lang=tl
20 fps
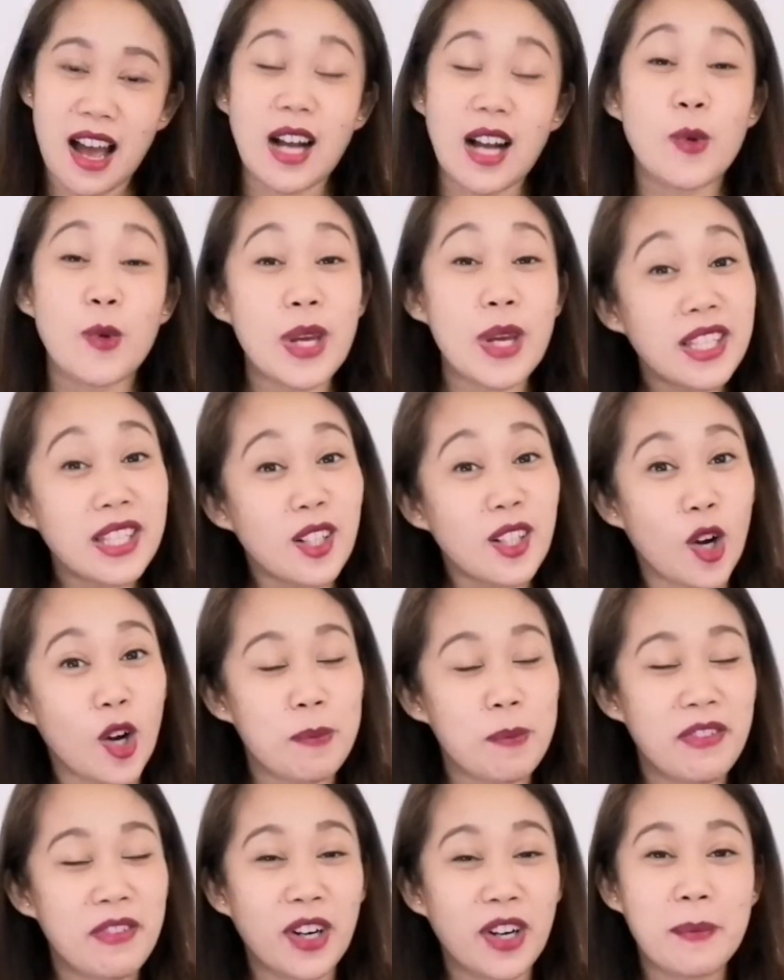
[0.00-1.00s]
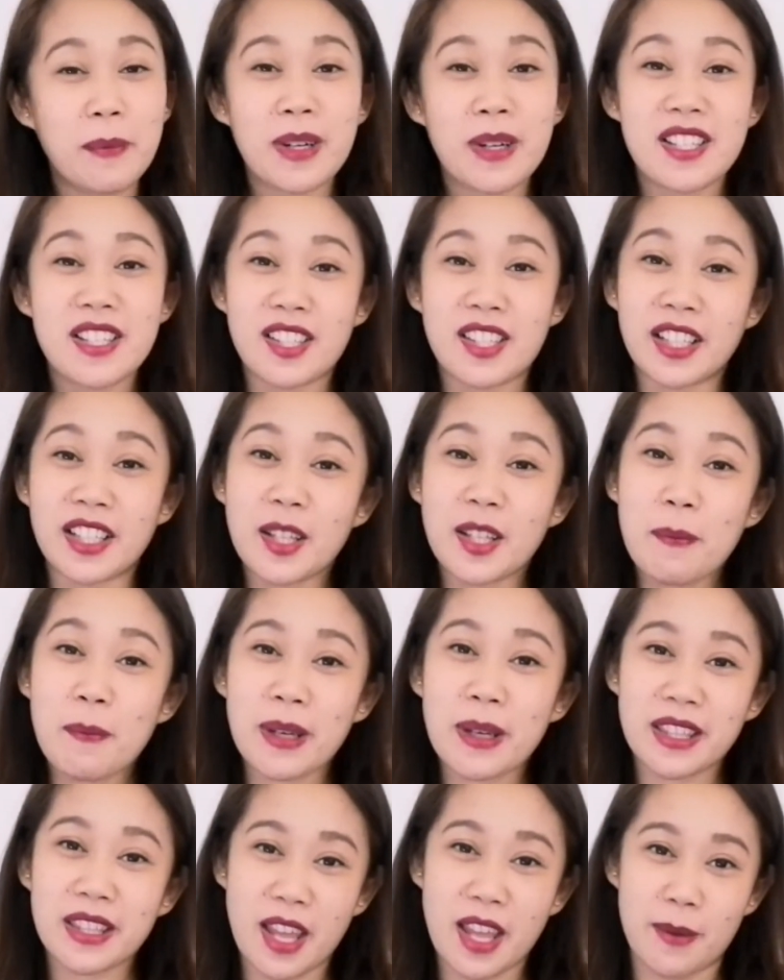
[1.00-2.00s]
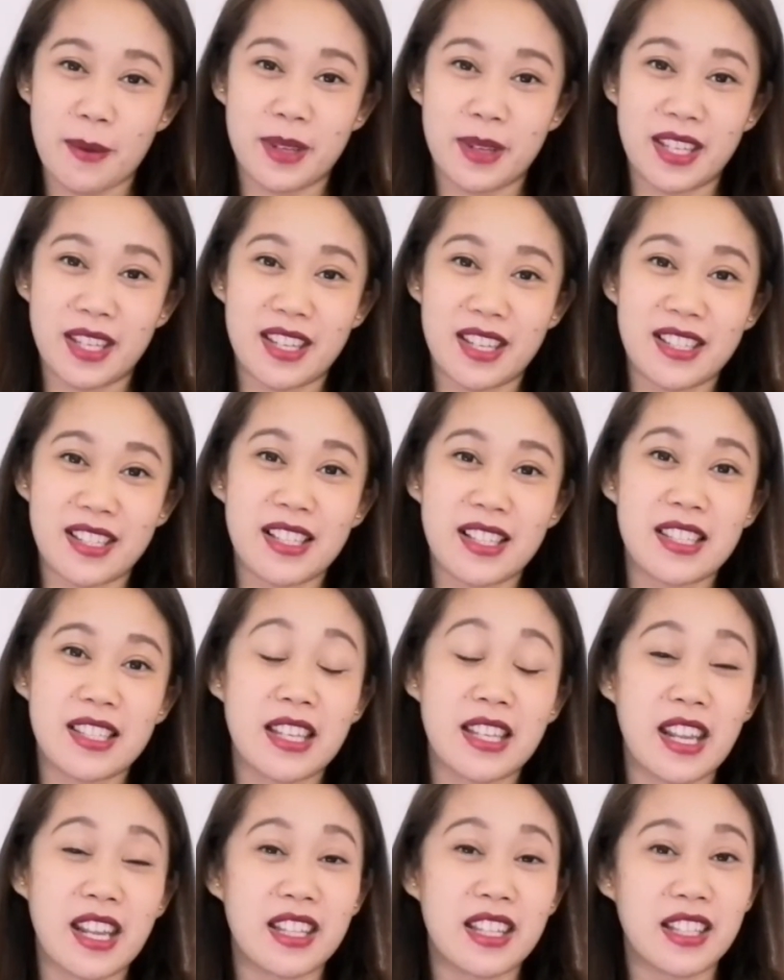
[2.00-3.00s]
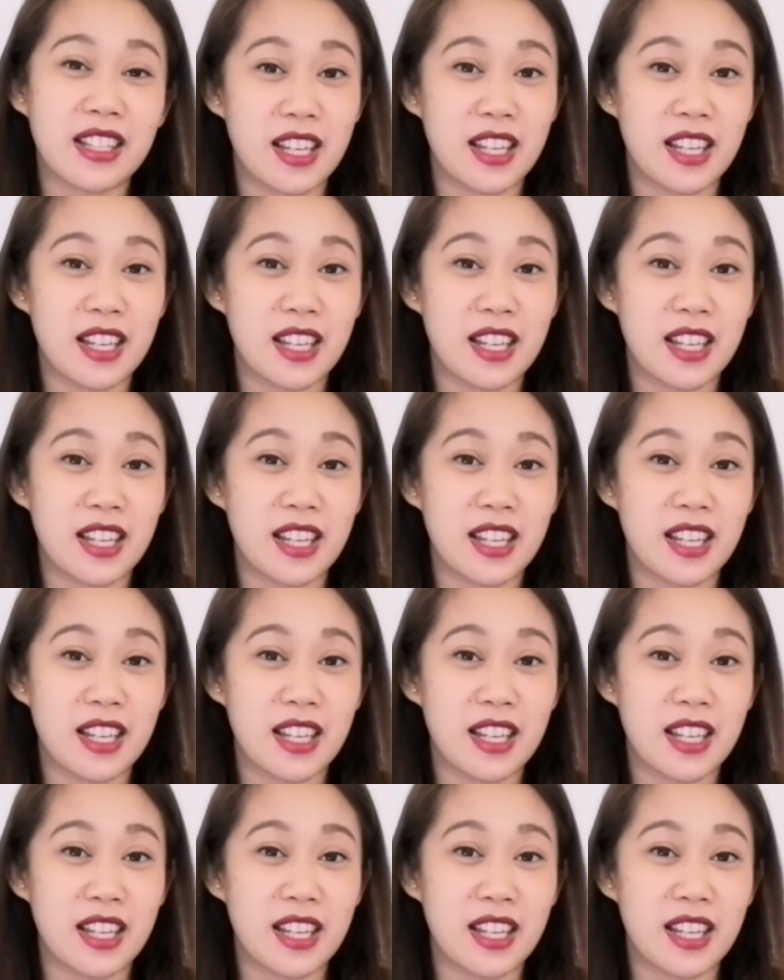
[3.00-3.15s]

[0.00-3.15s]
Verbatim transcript: Ang weight ko before mag-start ang pandemic is 69